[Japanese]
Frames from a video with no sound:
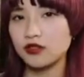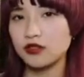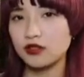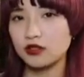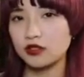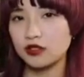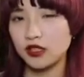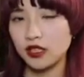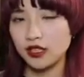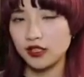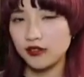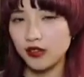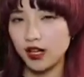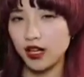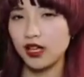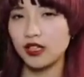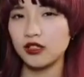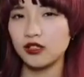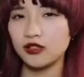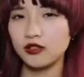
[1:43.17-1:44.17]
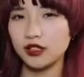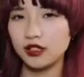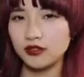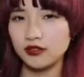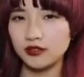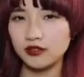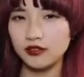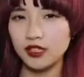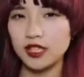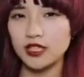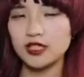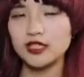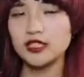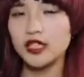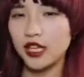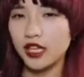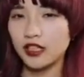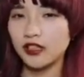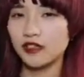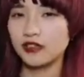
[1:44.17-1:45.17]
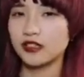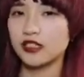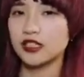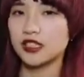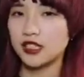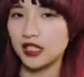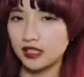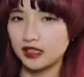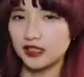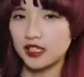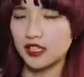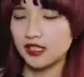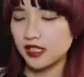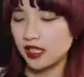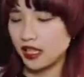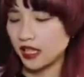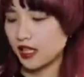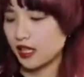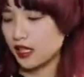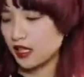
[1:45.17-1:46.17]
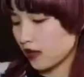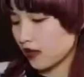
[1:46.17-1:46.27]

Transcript: 後とかにはハンドリングはしないようにしてください